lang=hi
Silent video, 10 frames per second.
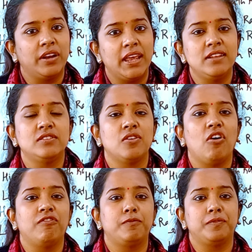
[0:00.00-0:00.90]
रेट्स
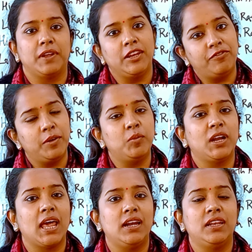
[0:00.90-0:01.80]
ऑफ इन्फेंट
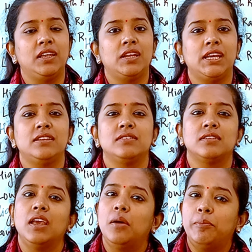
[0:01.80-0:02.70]
मोटेलिटी
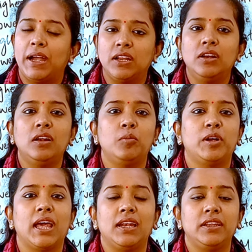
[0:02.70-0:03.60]
रेट्स मैटर्नल
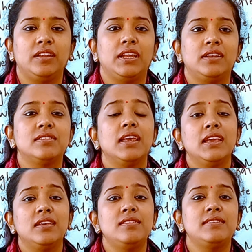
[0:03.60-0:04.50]
मोटेलिटी रेट्स
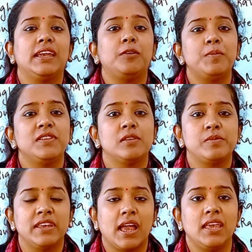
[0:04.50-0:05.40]
किस स्टेट में
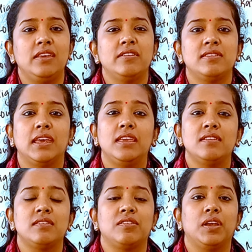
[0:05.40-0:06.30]
सबसे हाईएस्ट है
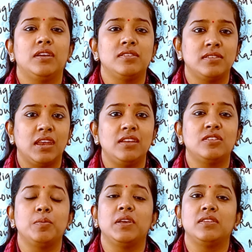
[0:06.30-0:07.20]
किस
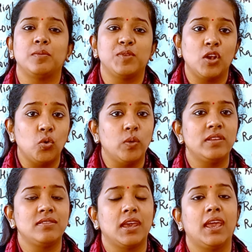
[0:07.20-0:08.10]
स्टेट्स में सबसे
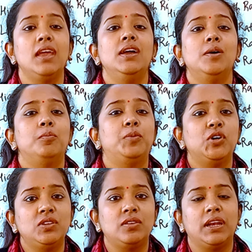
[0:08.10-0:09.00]
लोएस्ट है
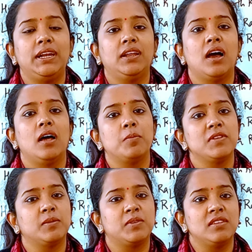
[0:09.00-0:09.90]
बर्थ रेट कहाँ
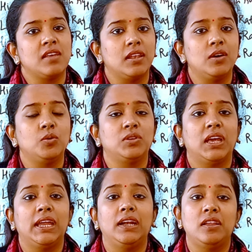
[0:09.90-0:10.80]
पे सबसे ज़्यादा
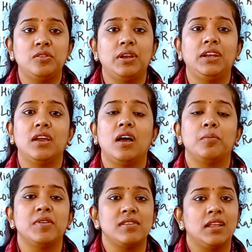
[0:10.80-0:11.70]
होता है डेथ रेट कहाँ
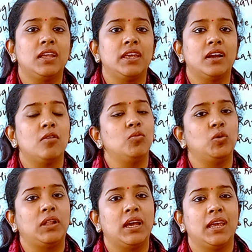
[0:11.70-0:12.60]
पे ज़्यादा या कम
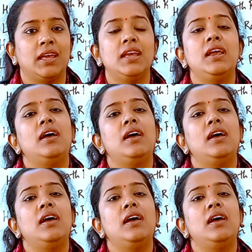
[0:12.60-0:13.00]
होता है